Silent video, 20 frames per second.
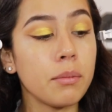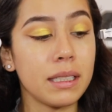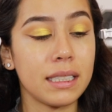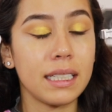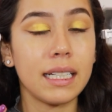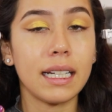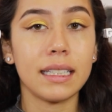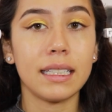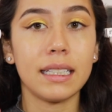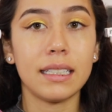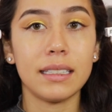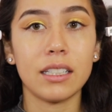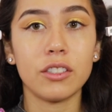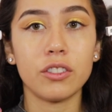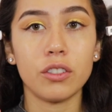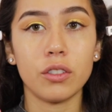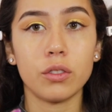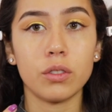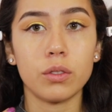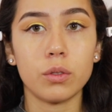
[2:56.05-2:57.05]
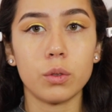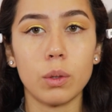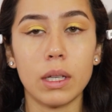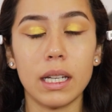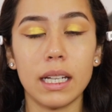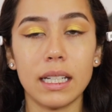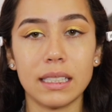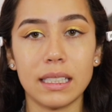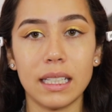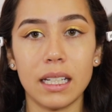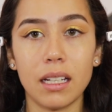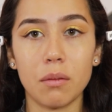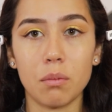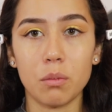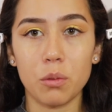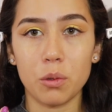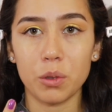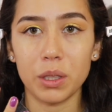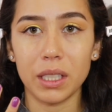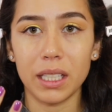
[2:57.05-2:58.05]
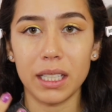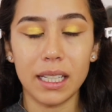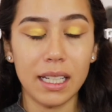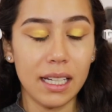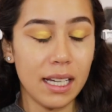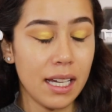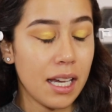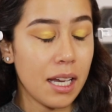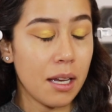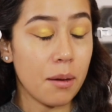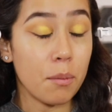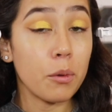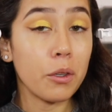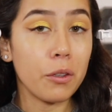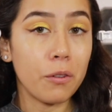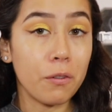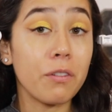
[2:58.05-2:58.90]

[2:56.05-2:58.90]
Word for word: mi cicatrización suele ser muy, muy